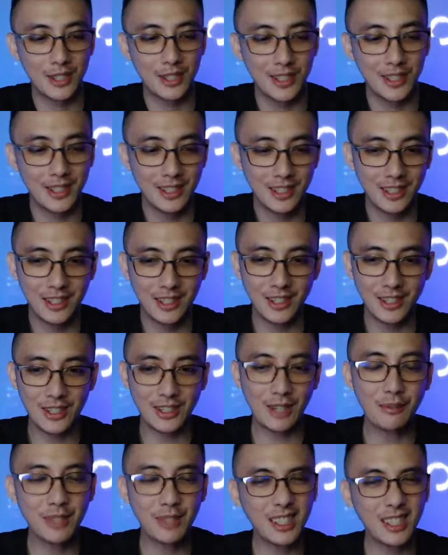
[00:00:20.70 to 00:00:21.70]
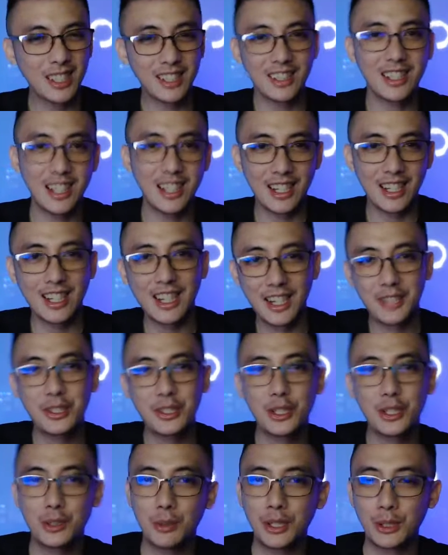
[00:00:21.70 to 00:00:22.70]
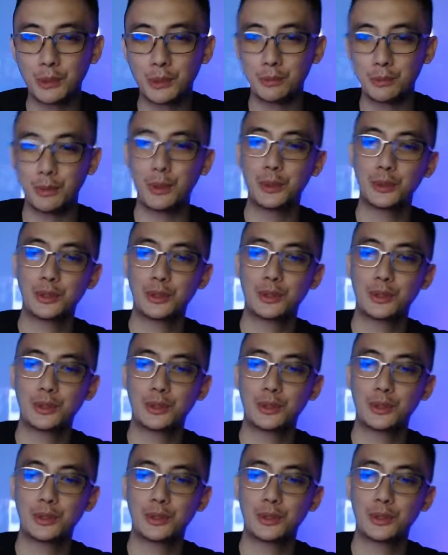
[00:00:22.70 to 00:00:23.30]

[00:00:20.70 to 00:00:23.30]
I posted content uh,